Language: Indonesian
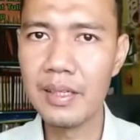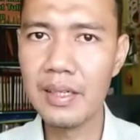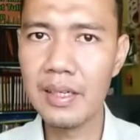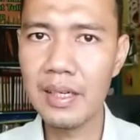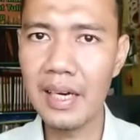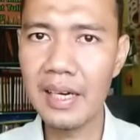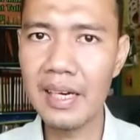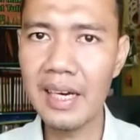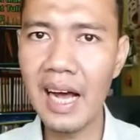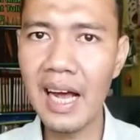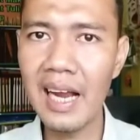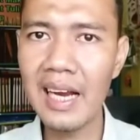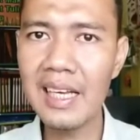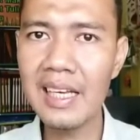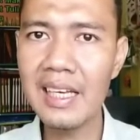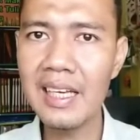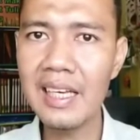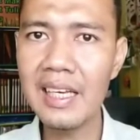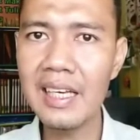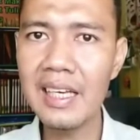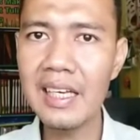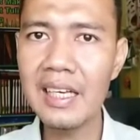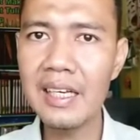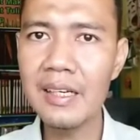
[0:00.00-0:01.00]

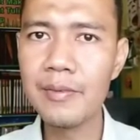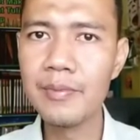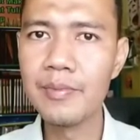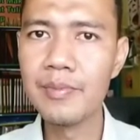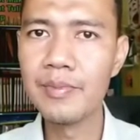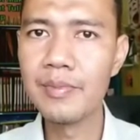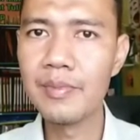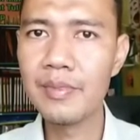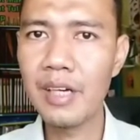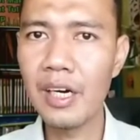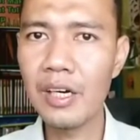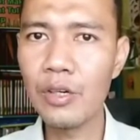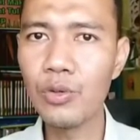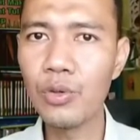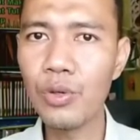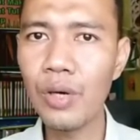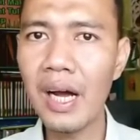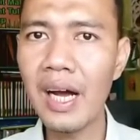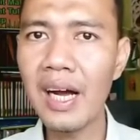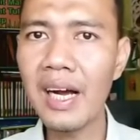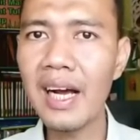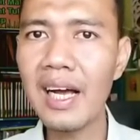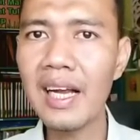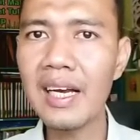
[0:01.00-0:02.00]
Kenali
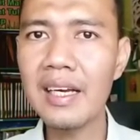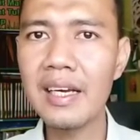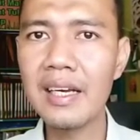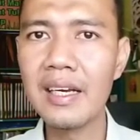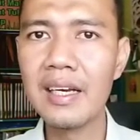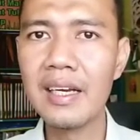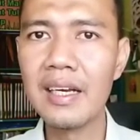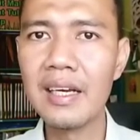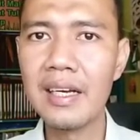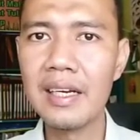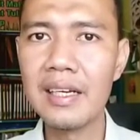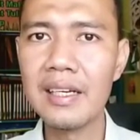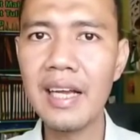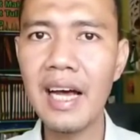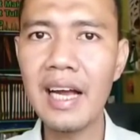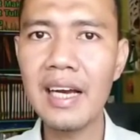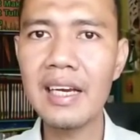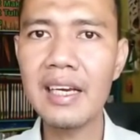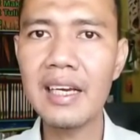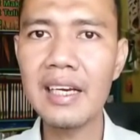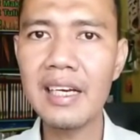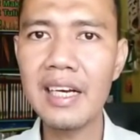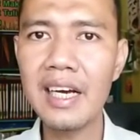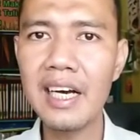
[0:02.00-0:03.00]
kekurangan
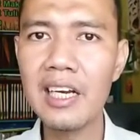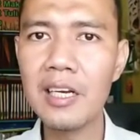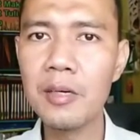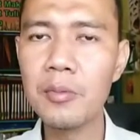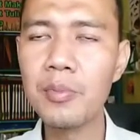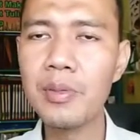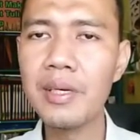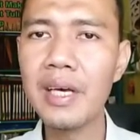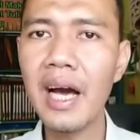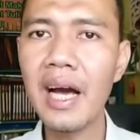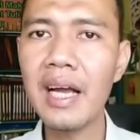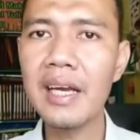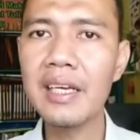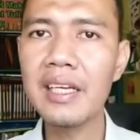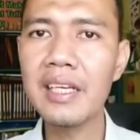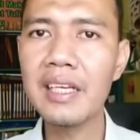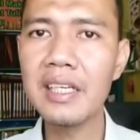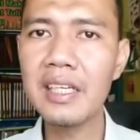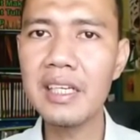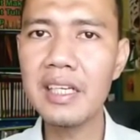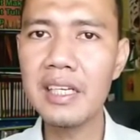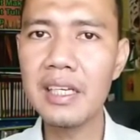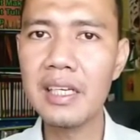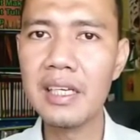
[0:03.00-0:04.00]
dan kelebihan
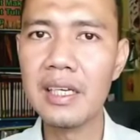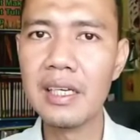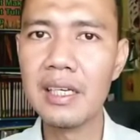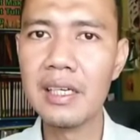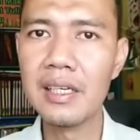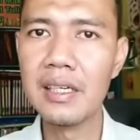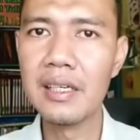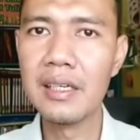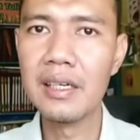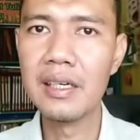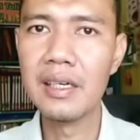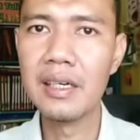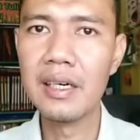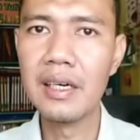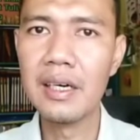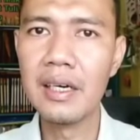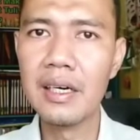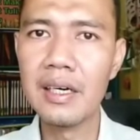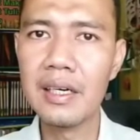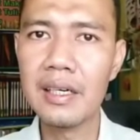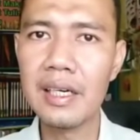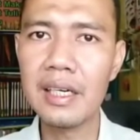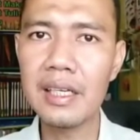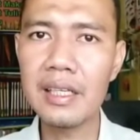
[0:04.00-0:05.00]
diri.
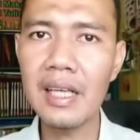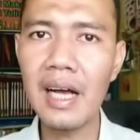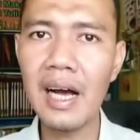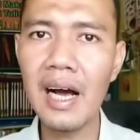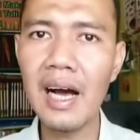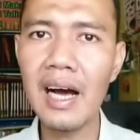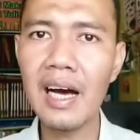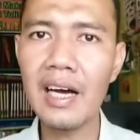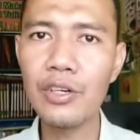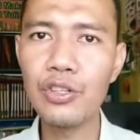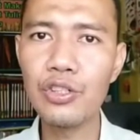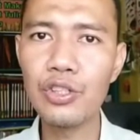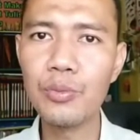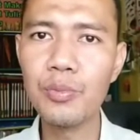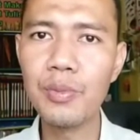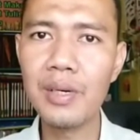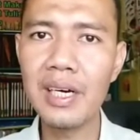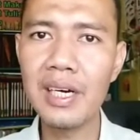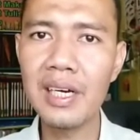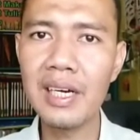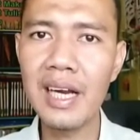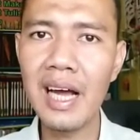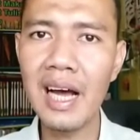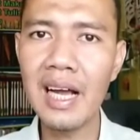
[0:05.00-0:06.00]
Kita harus
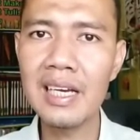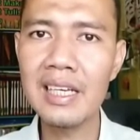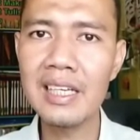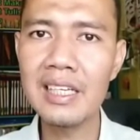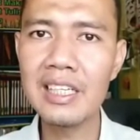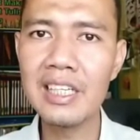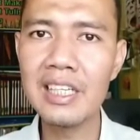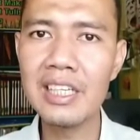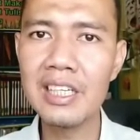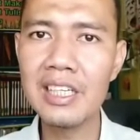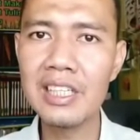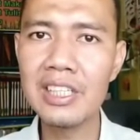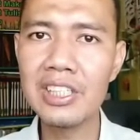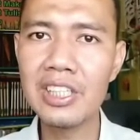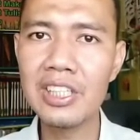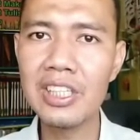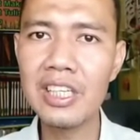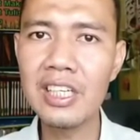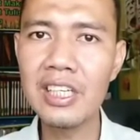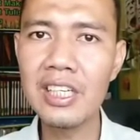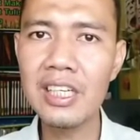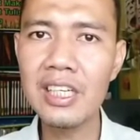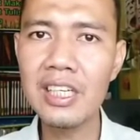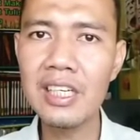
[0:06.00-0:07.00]
mengenali diri
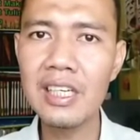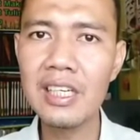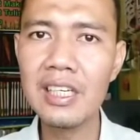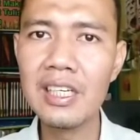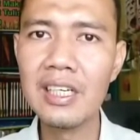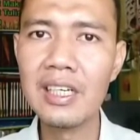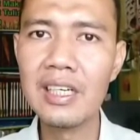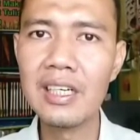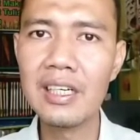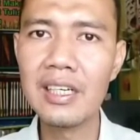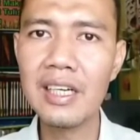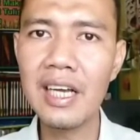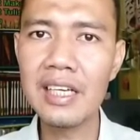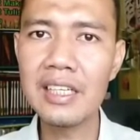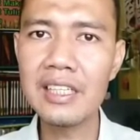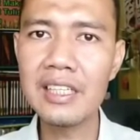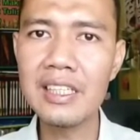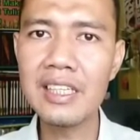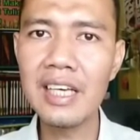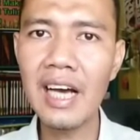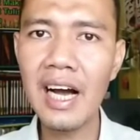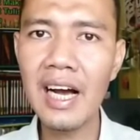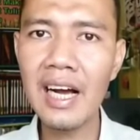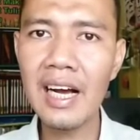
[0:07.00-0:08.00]
sendiri
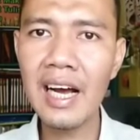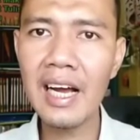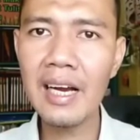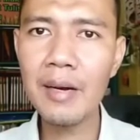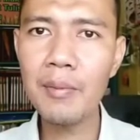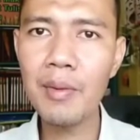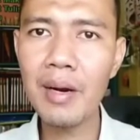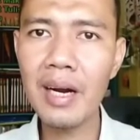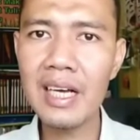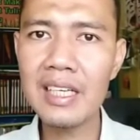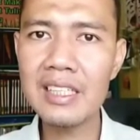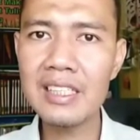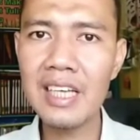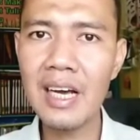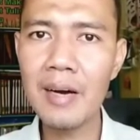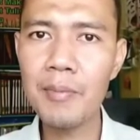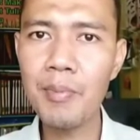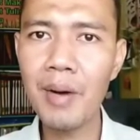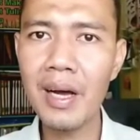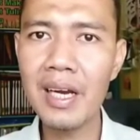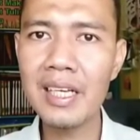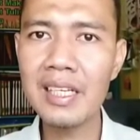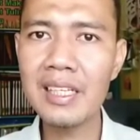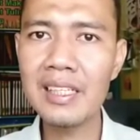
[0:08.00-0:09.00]
dan jangan merasa
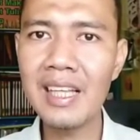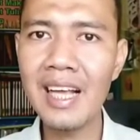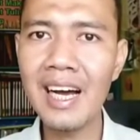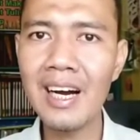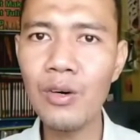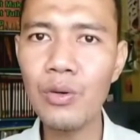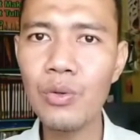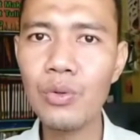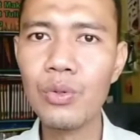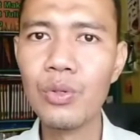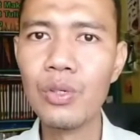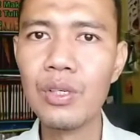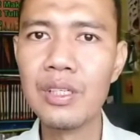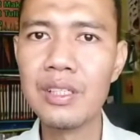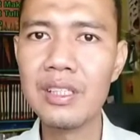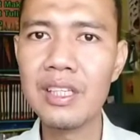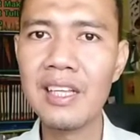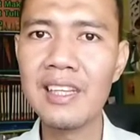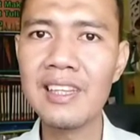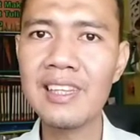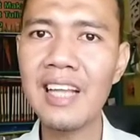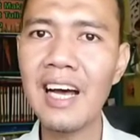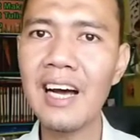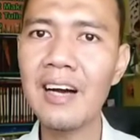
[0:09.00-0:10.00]
paling tahu
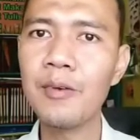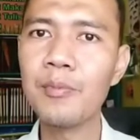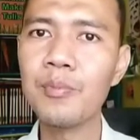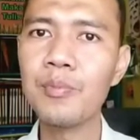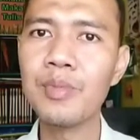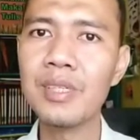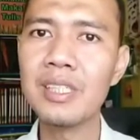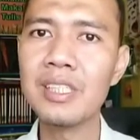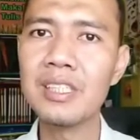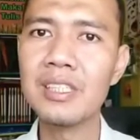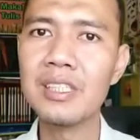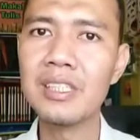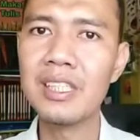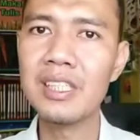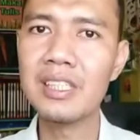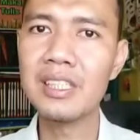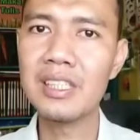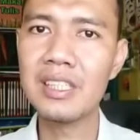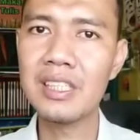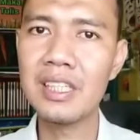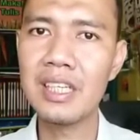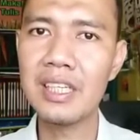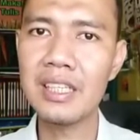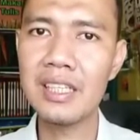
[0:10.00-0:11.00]
tentang
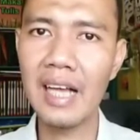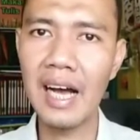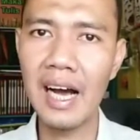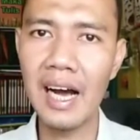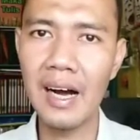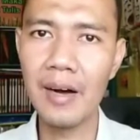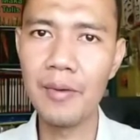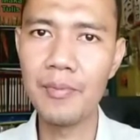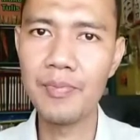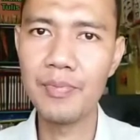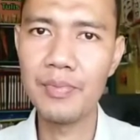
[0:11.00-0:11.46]
bisnis kita.